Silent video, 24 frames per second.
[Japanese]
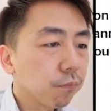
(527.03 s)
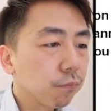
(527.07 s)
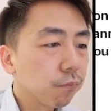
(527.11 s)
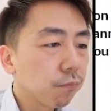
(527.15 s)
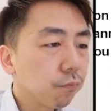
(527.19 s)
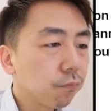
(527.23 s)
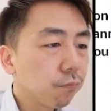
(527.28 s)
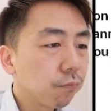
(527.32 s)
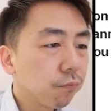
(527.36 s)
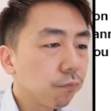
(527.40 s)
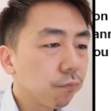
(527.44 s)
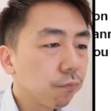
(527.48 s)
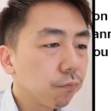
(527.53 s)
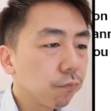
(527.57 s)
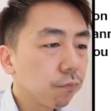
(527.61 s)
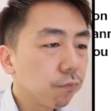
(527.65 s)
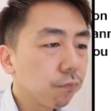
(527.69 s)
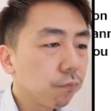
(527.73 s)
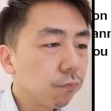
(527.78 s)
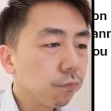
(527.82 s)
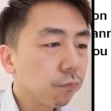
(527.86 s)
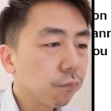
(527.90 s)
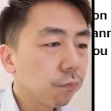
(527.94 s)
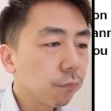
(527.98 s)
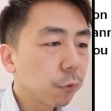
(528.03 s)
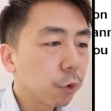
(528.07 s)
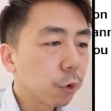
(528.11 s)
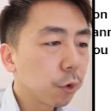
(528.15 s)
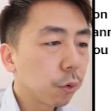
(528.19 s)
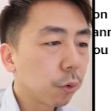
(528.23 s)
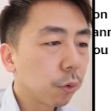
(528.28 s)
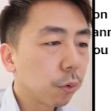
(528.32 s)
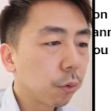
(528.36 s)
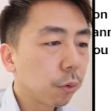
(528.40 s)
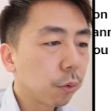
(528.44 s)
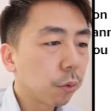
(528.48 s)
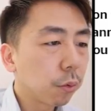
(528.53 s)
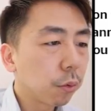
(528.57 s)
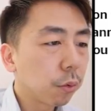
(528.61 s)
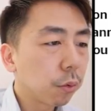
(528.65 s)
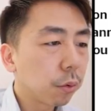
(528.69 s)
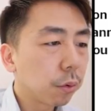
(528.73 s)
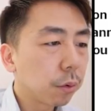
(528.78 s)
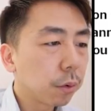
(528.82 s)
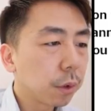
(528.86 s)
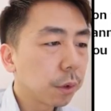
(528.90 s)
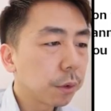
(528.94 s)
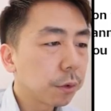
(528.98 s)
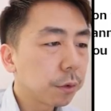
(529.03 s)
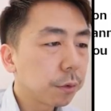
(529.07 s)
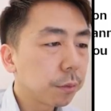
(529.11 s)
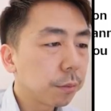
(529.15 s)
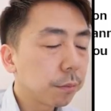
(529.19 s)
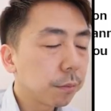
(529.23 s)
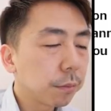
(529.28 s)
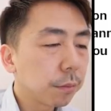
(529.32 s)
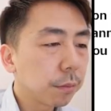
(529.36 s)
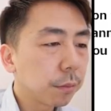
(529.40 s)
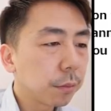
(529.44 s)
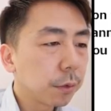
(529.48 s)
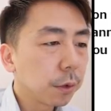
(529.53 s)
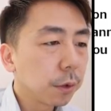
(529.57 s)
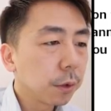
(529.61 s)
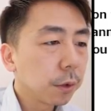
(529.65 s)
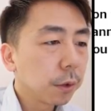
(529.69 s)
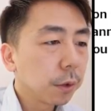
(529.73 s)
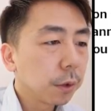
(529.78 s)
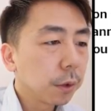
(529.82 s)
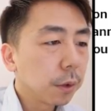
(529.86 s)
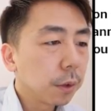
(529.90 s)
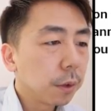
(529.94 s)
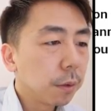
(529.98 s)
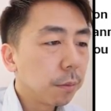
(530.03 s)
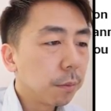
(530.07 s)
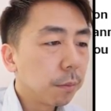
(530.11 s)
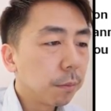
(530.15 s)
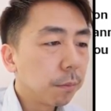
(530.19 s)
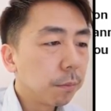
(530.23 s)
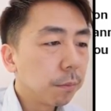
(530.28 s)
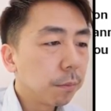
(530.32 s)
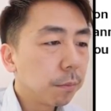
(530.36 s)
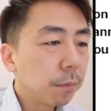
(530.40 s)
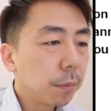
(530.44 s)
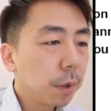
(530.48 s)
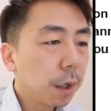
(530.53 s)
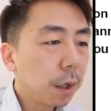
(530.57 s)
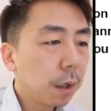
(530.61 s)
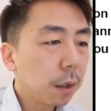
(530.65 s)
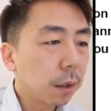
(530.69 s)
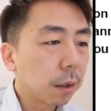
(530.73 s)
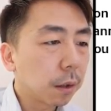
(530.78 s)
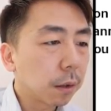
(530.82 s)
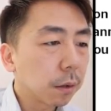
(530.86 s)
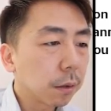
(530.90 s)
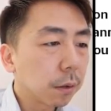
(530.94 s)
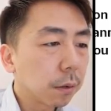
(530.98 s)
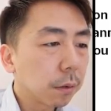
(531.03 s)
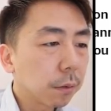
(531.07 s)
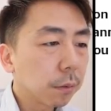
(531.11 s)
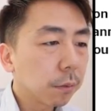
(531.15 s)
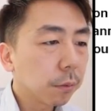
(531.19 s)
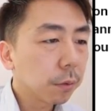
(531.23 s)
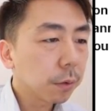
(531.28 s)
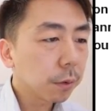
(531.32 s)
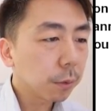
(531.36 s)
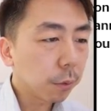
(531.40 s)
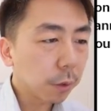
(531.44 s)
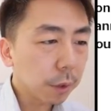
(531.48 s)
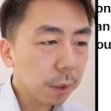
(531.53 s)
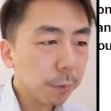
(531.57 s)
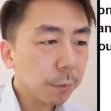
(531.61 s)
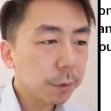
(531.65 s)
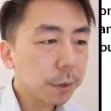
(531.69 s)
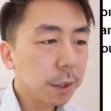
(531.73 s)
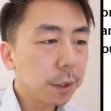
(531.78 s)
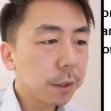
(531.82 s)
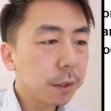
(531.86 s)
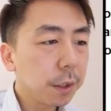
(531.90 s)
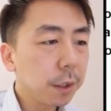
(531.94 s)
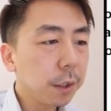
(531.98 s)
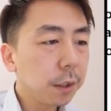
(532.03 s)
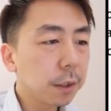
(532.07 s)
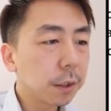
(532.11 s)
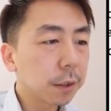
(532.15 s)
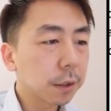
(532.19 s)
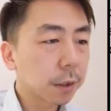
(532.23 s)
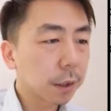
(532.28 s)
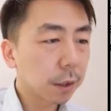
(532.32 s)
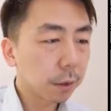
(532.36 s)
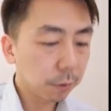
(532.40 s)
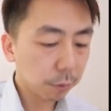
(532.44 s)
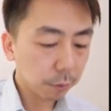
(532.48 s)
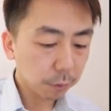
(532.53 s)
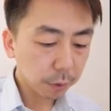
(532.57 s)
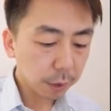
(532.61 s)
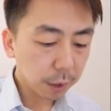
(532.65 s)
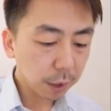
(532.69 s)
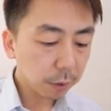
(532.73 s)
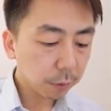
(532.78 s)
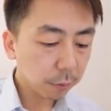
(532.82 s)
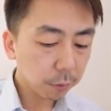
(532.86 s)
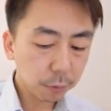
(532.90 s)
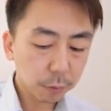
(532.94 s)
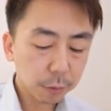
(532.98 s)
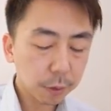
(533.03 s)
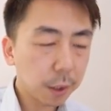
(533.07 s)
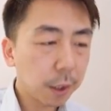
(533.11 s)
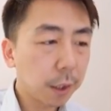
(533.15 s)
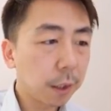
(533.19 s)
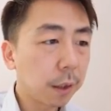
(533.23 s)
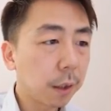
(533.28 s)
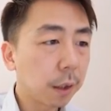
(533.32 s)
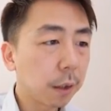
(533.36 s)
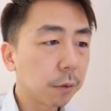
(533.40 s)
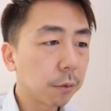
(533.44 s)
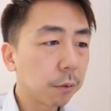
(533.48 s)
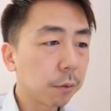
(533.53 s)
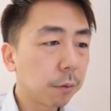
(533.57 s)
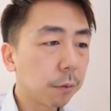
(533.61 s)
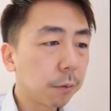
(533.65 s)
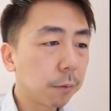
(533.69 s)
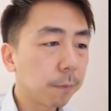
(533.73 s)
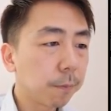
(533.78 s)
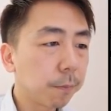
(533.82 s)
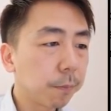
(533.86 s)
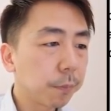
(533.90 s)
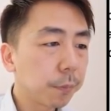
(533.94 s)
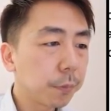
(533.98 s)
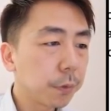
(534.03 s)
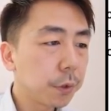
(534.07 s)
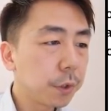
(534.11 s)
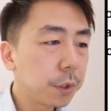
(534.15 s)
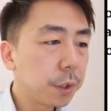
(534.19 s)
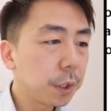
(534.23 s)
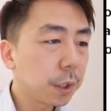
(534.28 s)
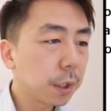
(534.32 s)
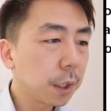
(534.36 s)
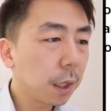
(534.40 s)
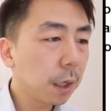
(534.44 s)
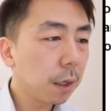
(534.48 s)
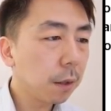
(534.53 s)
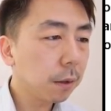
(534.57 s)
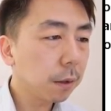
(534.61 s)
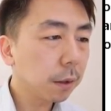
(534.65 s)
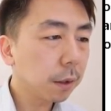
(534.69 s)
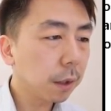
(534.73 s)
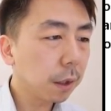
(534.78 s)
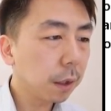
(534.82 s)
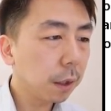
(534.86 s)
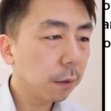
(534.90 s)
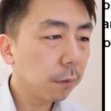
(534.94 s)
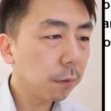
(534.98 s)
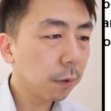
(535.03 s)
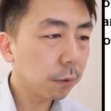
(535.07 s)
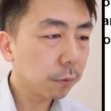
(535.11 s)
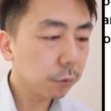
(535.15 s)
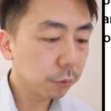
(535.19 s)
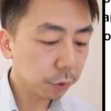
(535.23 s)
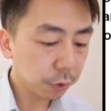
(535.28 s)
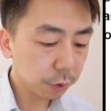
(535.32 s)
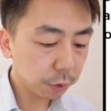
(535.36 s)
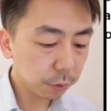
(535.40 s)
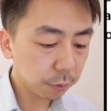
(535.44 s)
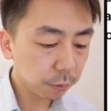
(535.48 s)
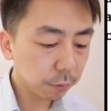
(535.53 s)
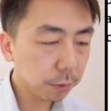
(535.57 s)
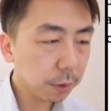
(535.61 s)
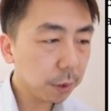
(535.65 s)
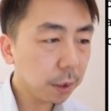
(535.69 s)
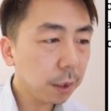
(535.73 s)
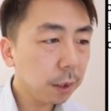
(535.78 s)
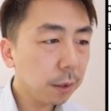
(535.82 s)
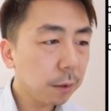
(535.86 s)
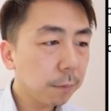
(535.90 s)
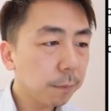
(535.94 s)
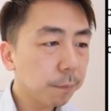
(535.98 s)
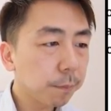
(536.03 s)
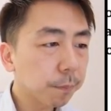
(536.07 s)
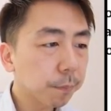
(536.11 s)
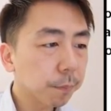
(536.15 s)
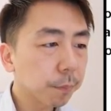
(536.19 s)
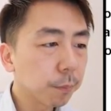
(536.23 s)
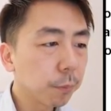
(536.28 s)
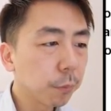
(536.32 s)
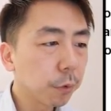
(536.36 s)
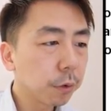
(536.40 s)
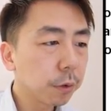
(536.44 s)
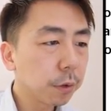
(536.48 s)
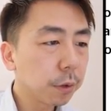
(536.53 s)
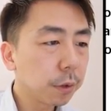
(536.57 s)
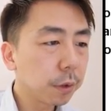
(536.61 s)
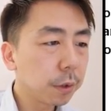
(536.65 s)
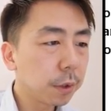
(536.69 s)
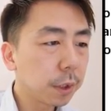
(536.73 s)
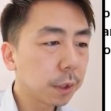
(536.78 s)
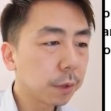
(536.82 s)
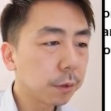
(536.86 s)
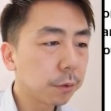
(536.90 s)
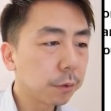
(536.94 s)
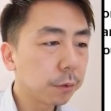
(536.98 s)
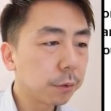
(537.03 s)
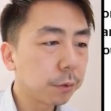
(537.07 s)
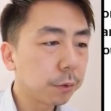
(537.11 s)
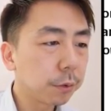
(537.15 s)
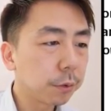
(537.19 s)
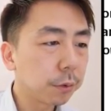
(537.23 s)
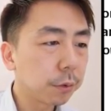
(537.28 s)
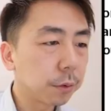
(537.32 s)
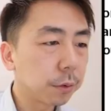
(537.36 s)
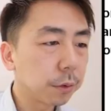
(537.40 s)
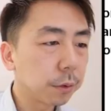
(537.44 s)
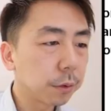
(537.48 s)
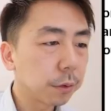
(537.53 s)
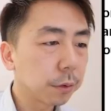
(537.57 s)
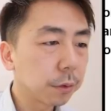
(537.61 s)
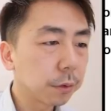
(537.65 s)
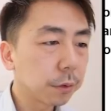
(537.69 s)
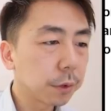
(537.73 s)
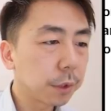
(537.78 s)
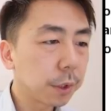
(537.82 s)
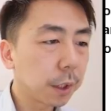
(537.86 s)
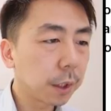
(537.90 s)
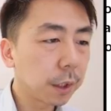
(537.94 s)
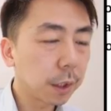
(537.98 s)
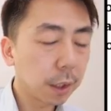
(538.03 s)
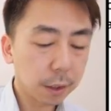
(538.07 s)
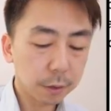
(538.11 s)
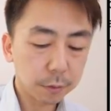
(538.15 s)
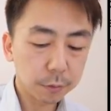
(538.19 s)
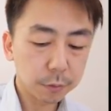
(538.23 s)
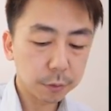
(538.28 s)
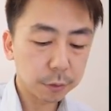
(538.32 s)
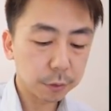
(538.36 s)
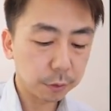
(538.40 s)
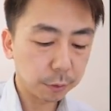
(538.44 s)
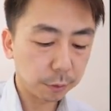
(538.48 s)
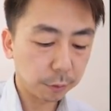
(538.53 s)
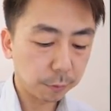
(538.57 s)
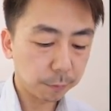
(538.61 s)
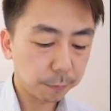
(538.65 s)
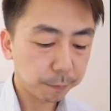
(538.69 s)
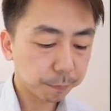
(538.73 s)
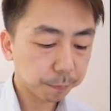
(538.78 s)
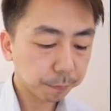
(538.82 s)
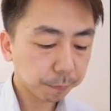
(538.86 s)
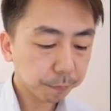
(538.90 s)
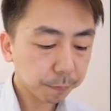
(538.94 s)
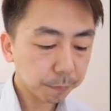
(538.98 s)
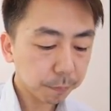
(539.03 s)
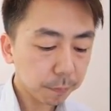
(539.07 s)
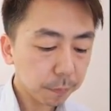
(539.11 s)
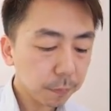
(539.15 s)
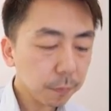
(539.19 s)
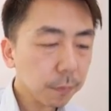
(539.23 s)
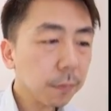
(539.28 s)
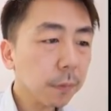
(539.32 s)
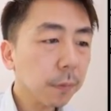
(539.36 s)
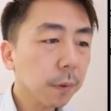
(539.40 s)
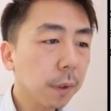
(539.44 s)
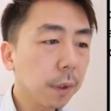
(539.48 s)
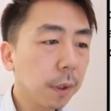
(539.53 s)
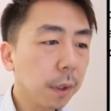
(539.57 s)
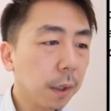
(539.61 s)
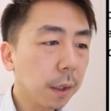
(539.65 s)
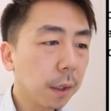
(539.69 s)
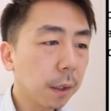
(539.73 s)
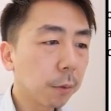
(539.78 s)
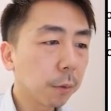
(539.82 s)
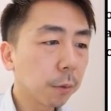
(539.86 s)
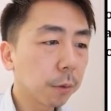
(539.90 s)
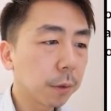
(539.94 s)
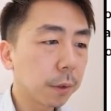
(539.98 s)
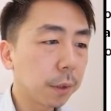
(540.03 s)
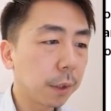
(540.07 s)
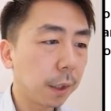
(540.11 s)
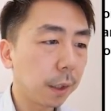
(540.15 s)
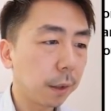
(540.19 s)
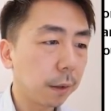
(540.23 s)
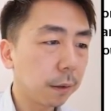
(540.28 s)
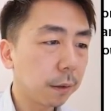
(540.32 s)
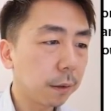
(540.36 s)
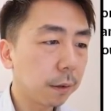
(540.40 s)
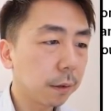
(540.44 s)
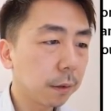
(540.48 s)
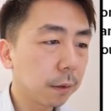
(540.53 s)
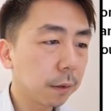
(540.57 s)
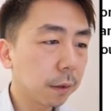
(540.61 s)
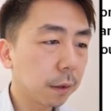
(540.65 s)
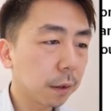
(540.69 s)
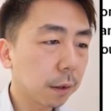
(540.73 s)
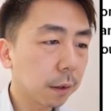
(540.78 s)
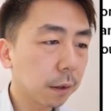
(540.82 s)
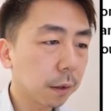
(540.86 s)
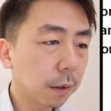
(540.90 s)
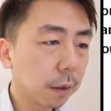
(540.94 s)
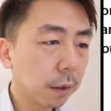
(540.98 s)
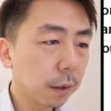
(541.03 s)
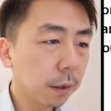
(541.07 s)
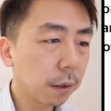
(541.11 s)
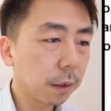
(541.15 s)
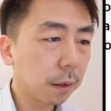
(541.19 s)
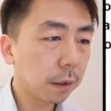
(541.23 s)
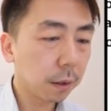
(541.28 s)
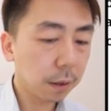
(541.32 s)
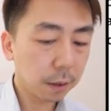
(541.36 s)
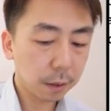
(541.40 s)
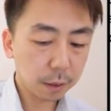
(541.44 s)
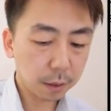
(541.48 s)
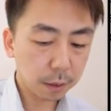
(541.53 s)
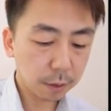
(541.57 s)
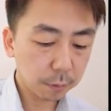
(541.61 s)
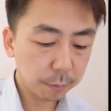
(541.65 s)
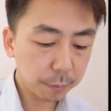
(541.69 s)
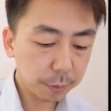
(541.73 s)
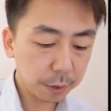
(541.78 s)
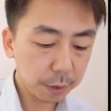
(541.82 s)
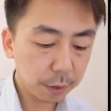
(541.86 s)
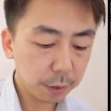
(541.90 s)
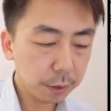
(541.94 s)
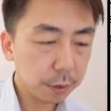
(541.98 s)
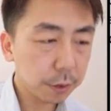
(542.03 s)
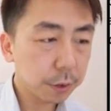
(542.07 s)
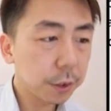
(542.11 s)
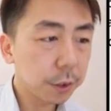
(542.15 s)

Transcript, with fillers: うーんと、next... まあこれ、これでも全然いいんですけど、結構ね、あの時間系は後ろに持ってくる癖があるんですよ。英語って。だから、I'll be in